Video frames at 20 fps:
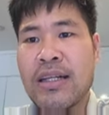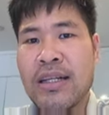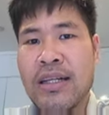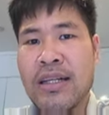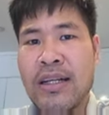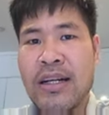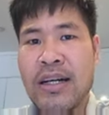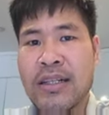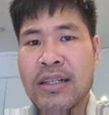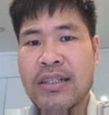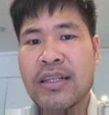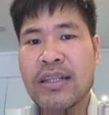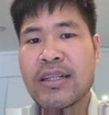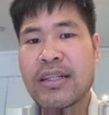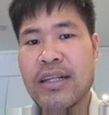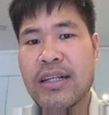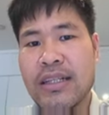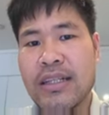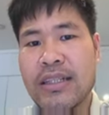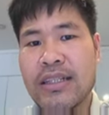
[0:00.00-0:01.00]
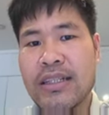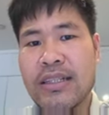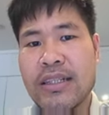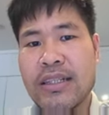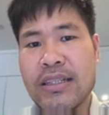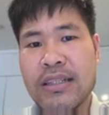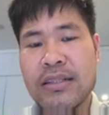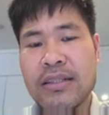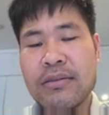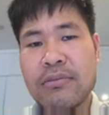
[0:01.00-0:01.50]
được cái
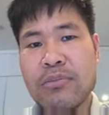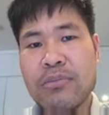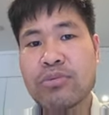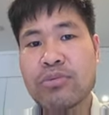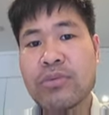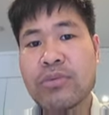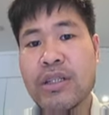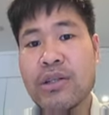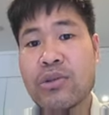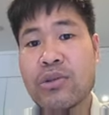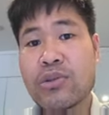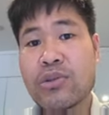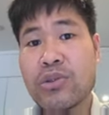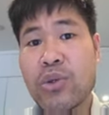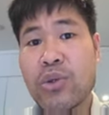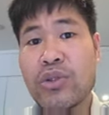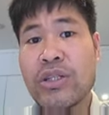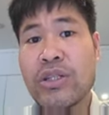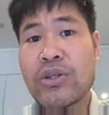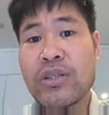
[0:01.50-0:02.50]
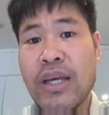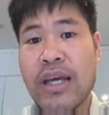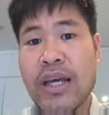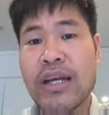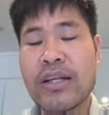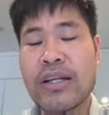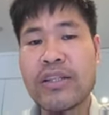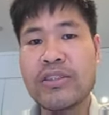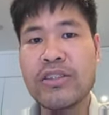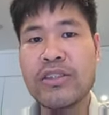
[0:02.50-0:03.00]
à, mục tiêu tốt nhất có thể
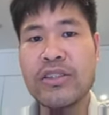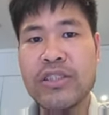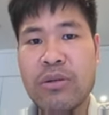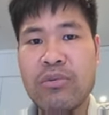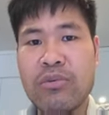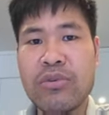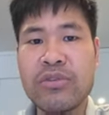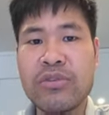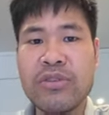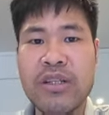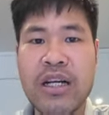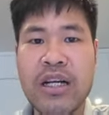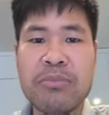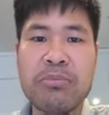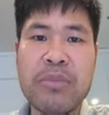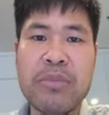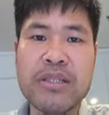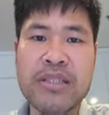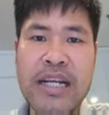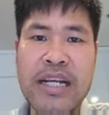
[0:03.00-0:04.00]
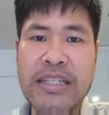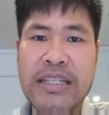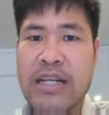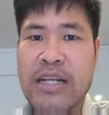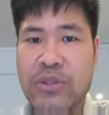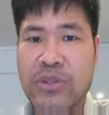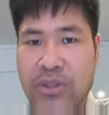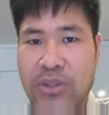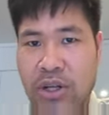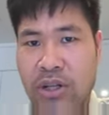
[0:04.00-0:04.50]
trong trường hợp mà xảy ra
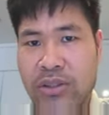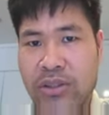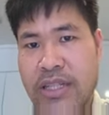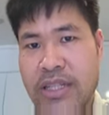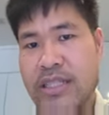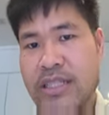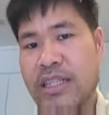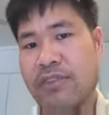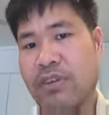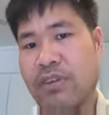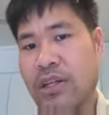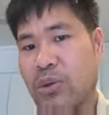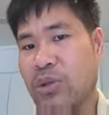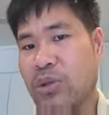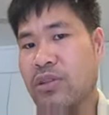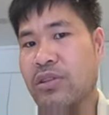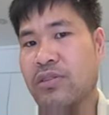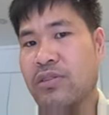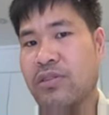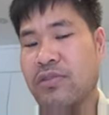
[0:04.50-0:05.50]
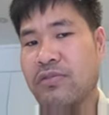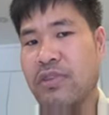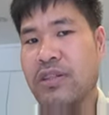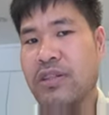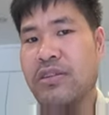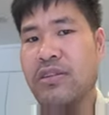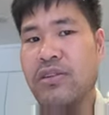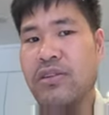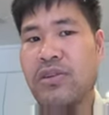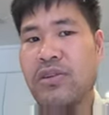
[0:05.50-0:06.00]
rủi ro thì anh chị thì luôn vẫn
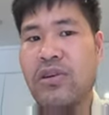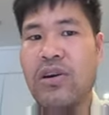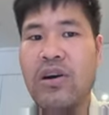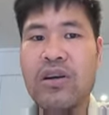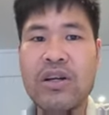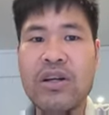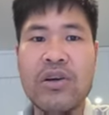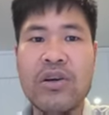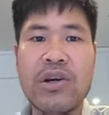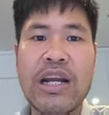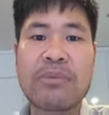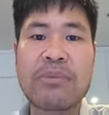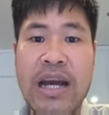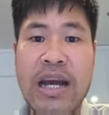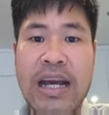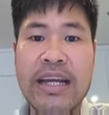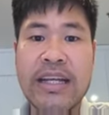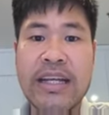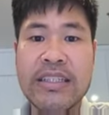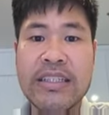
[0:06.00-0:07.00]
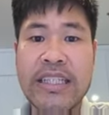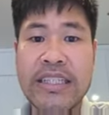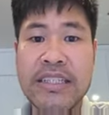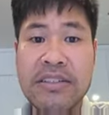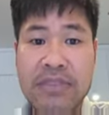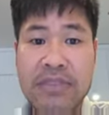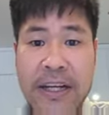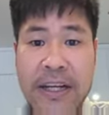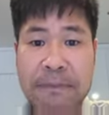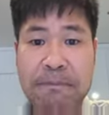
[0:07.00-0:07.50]
có cơ hội làm lại anh chị nhớ
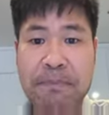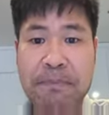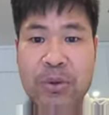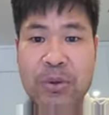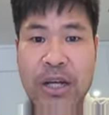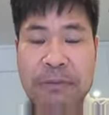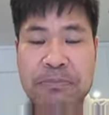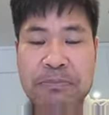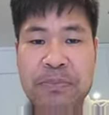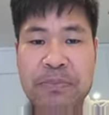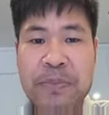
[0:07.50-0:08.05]
như vậy đúng không